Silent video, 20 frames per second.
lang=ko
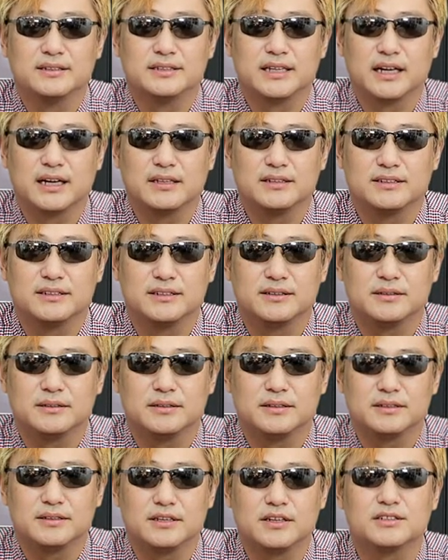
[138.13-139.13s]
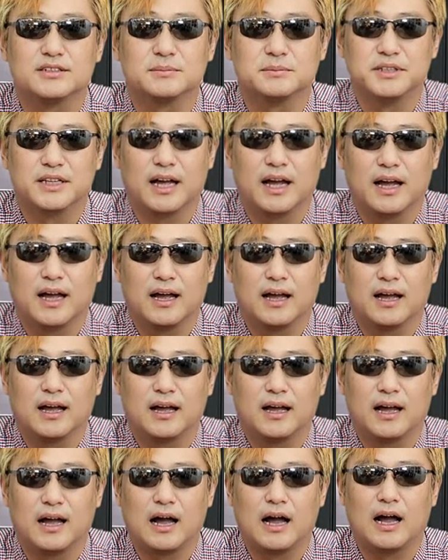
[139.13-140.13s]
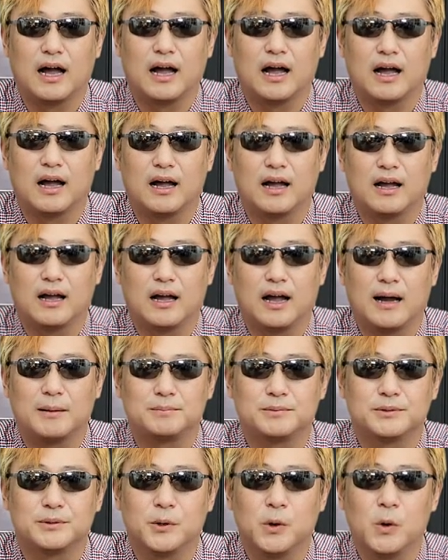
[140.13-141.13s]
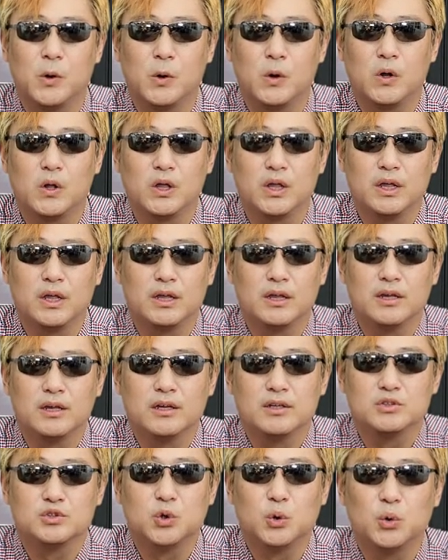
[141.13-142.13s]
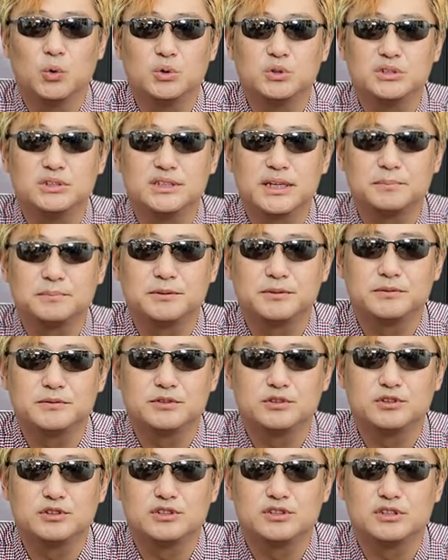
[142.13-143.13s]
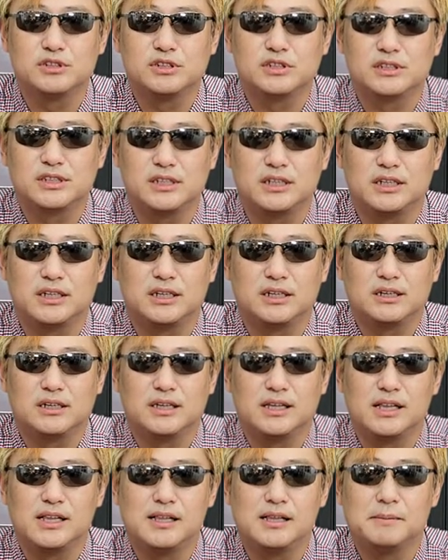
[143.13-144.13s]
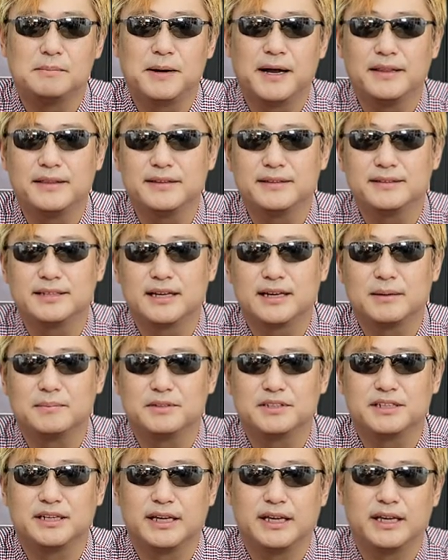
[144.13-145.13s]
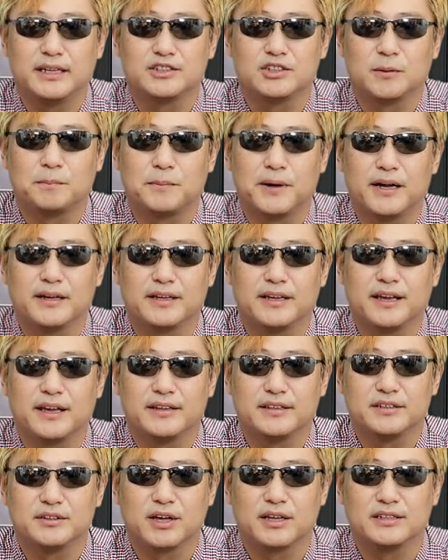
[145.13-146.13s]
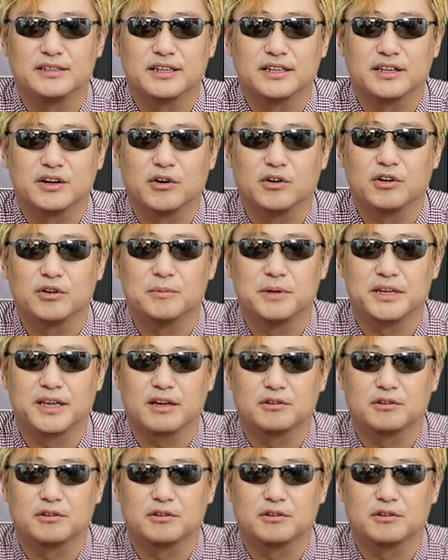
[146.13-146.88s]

제가 느꼈습니다. 아, 앞으로 좋은 제품군들을 일반 사람들이 접하기에는 굉장히 어려운